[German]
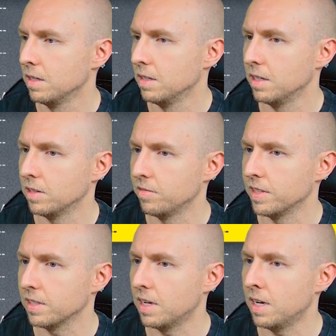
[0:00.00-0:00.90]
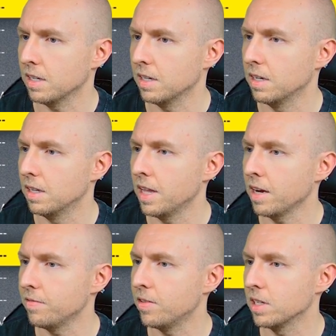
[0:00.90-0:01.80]
Irgendein Vertrag.
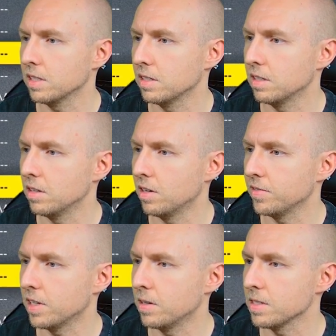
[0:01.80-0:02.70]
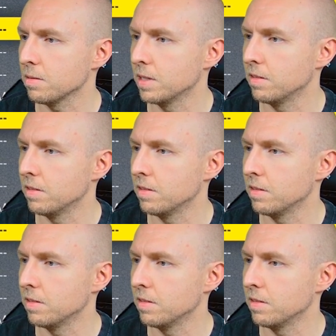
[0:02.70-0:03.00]
Langford läuft aus, aber